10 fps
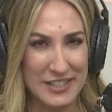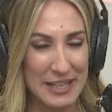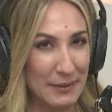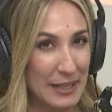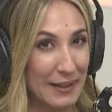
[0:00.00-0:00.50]

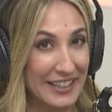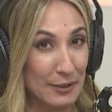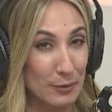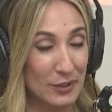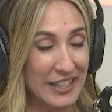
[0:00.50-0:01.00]
sempre
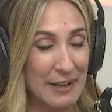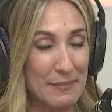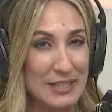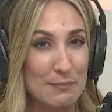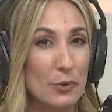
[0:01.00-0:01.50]
debatendo
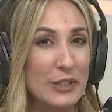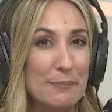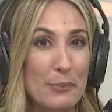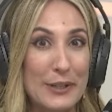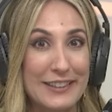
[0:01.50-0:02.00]
temas muito
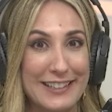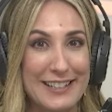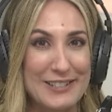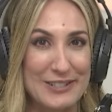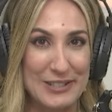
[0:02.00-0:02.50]

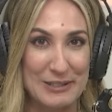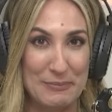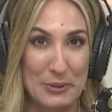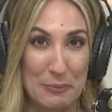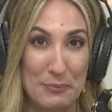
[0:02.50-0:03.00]

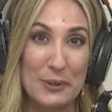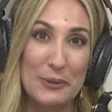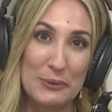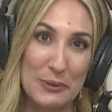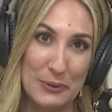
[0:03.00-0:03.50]
importantes para o
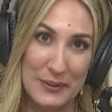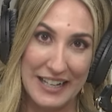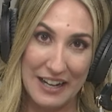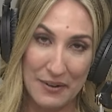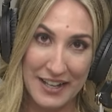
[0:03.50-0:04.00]
produtor
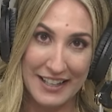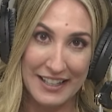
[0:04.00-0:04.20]
rural.